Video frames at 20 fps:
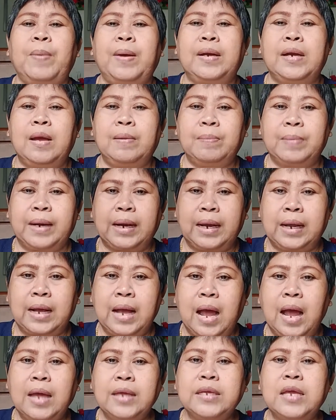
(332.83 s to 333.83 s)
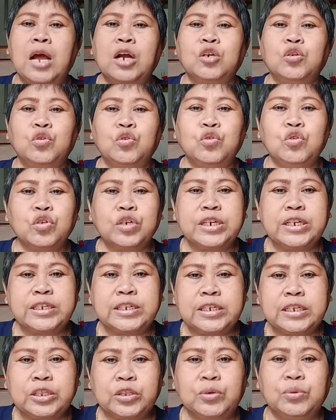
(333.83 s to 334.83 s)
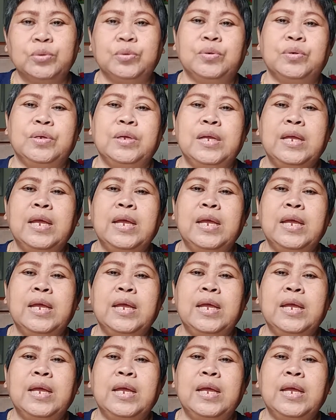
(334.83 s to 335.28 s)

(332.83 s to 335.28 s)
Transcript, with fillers: kepada mereka yang duduk di situ.